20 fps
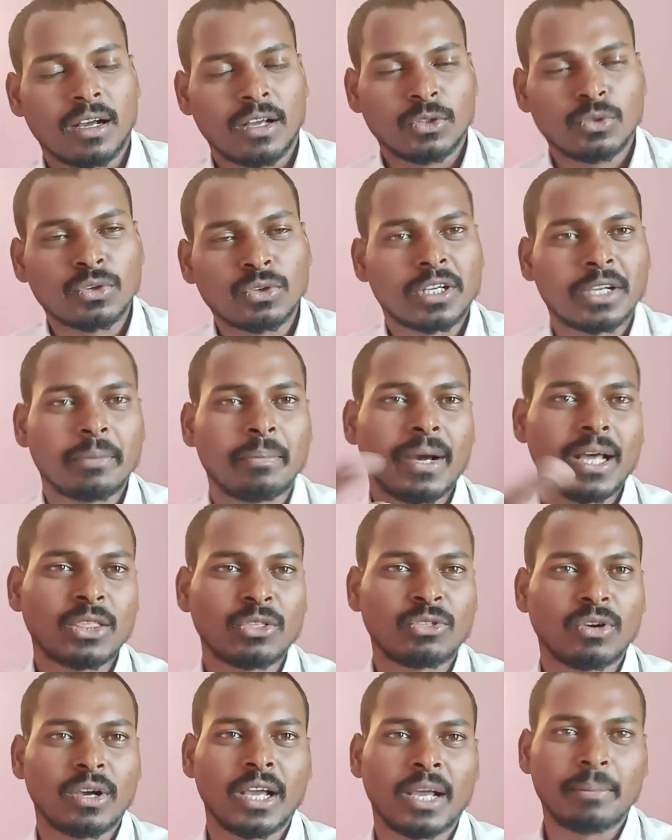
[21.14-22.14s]
दुख की बात
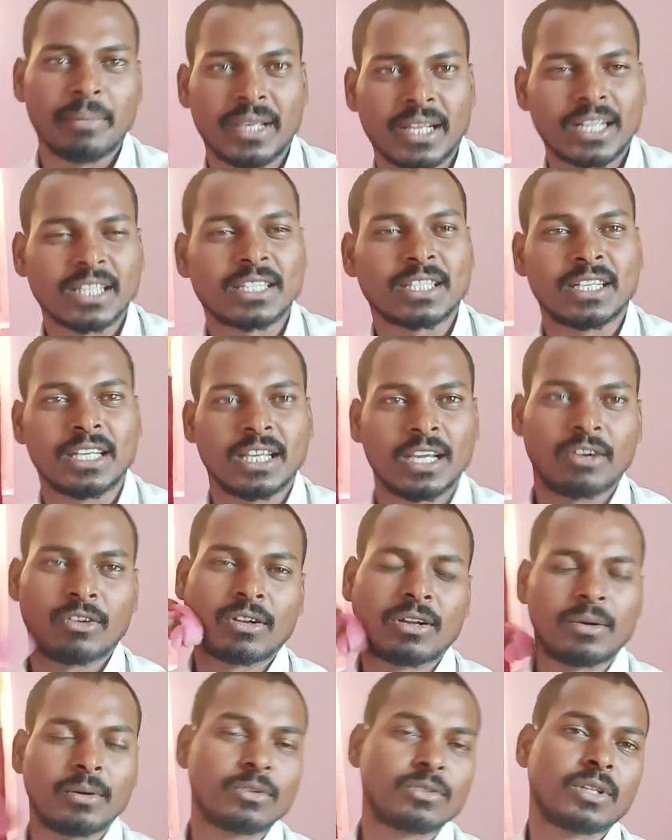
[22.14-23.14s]
तो है मेहनत की
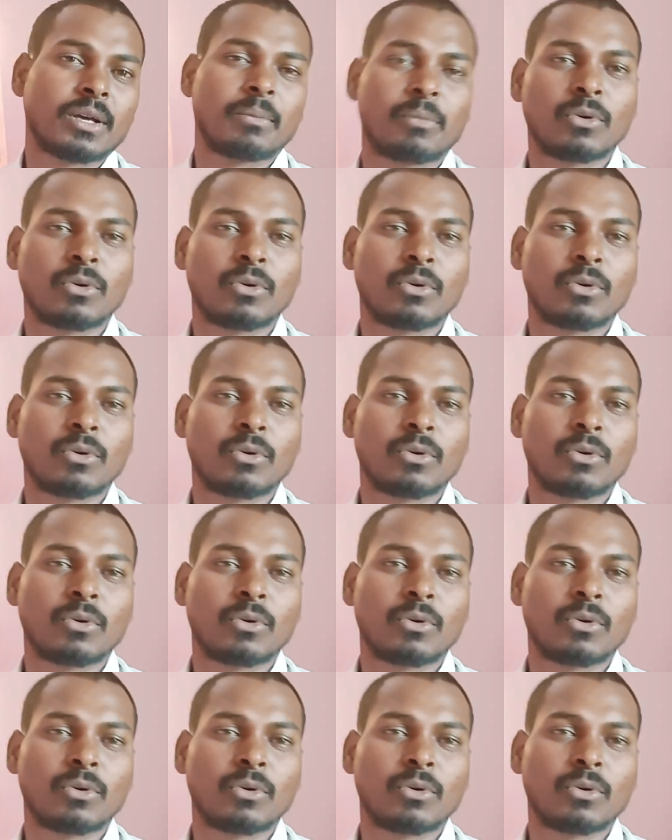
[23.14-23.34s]
और उतना